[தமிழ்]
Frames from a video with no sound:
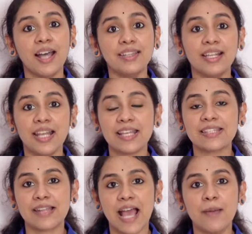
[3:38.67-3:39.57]
அந்த
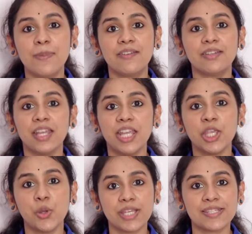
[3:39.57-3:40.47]
லிங்க்ஸ் டேபில் வந்து
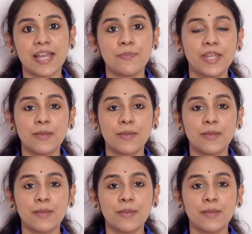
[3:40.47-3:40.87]
இக்யூஎஸ்ஐபி